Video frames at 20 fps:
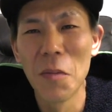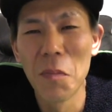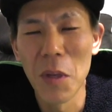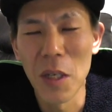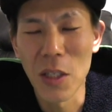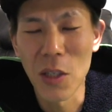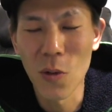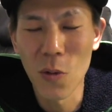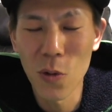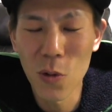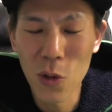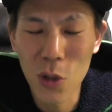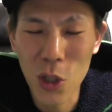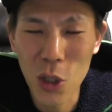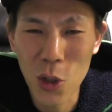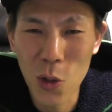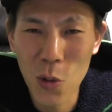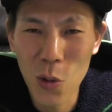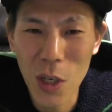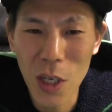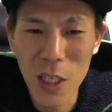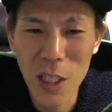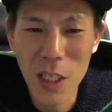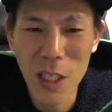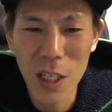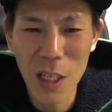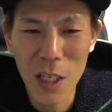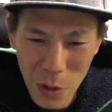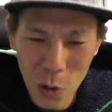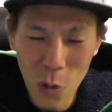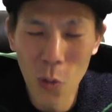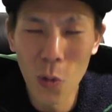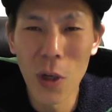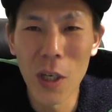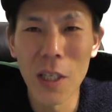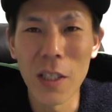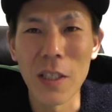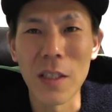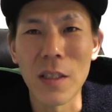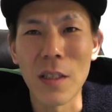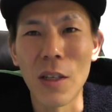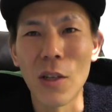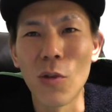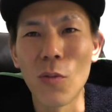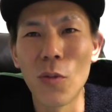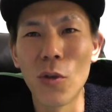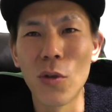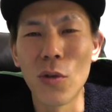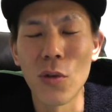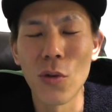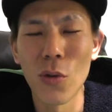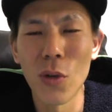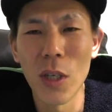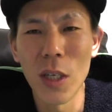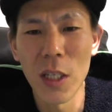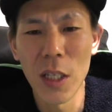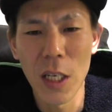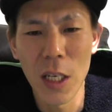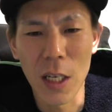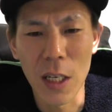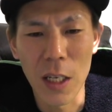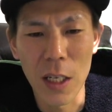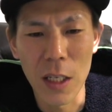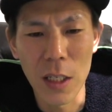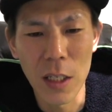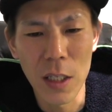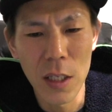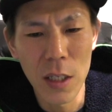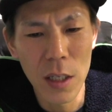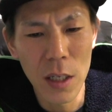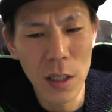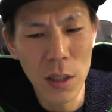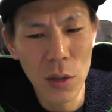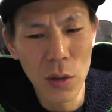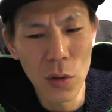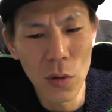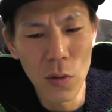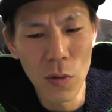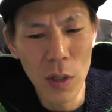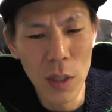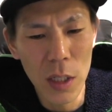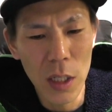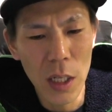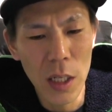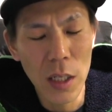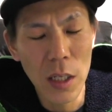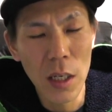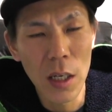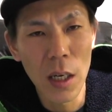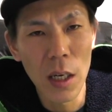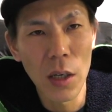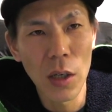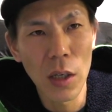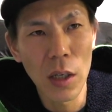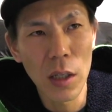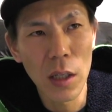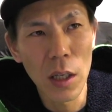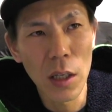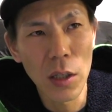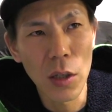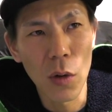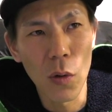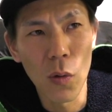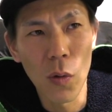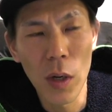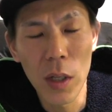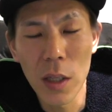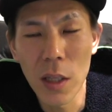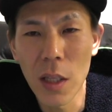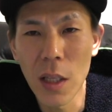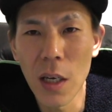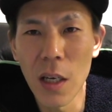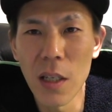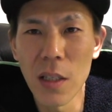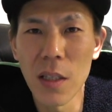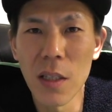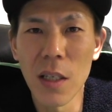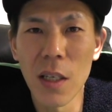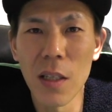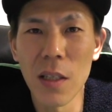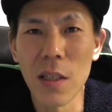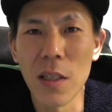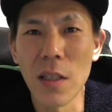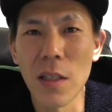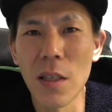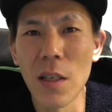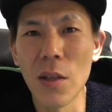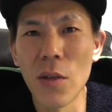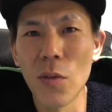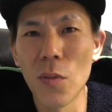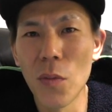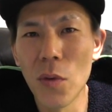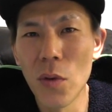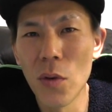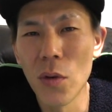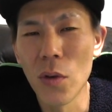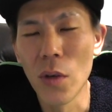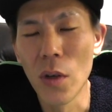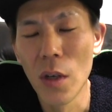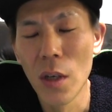まあその時紹介した動画なんですけどもそれがね1月の終わりで1回確か終わったはずなんですけども